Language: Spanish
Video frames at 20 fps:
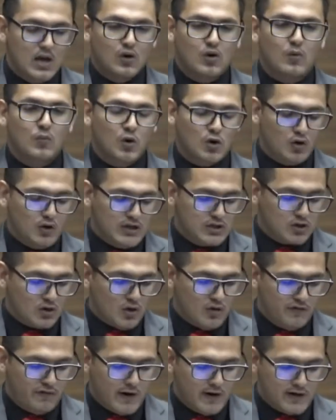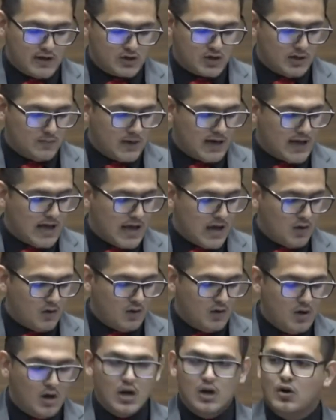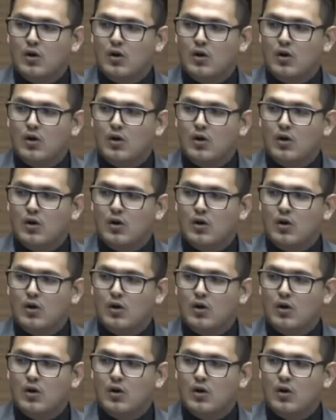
como lo hizo don Fabricio Alvarado,